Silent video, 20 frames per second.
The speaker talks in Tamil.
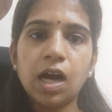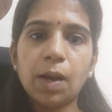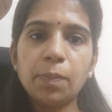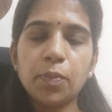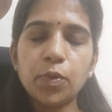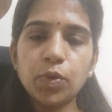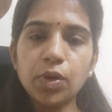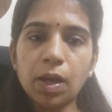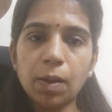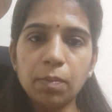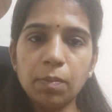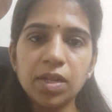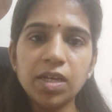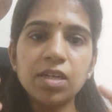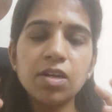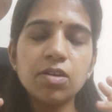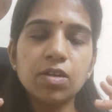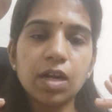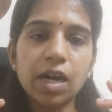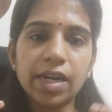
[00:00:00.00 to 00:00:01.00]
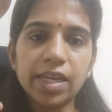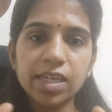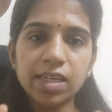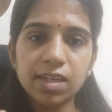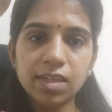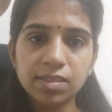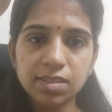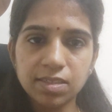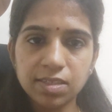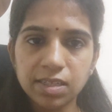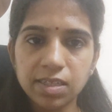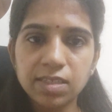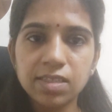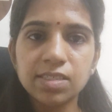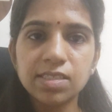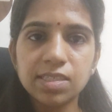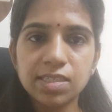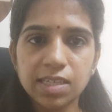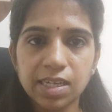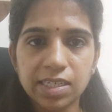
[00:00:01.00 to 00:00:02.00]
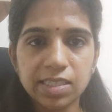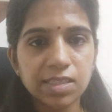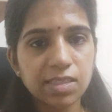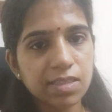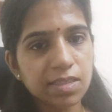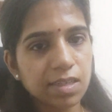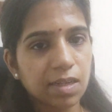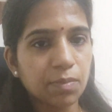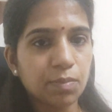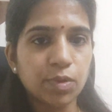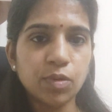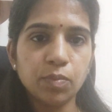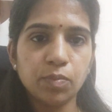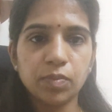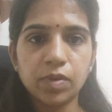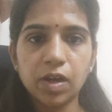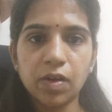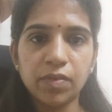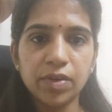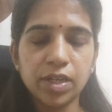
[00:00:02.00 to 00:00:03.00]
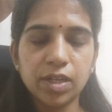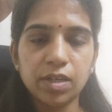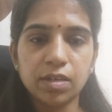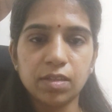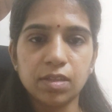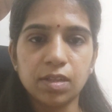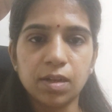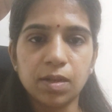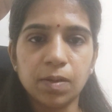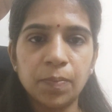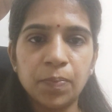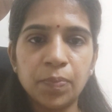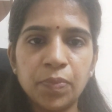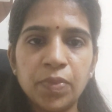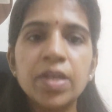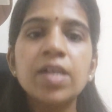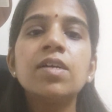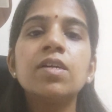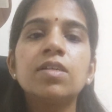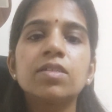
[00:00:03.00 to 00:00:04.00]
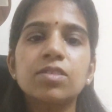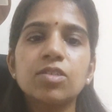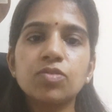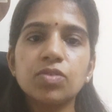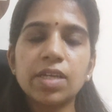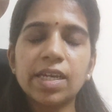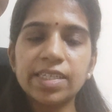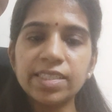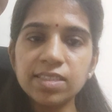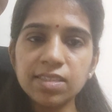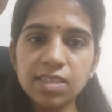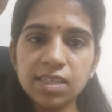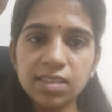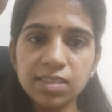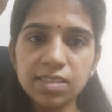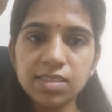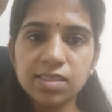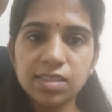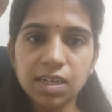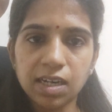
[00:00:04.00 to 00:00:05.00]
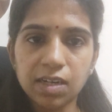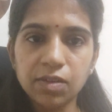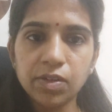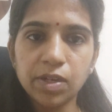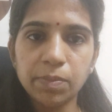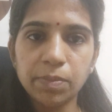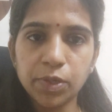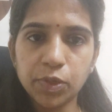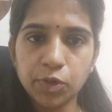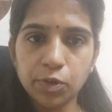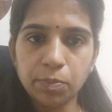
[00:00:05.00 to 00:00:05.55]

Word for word: அப்போ நம்மளுக்கு கிடைக்கிற அந்த சிக்னல் சயின்ஸ் நம்ம கவனிக்கிறது இல்லை ஸோ சயின்ஸ் சிக்னல்ஸ் கடவுள் எப்படி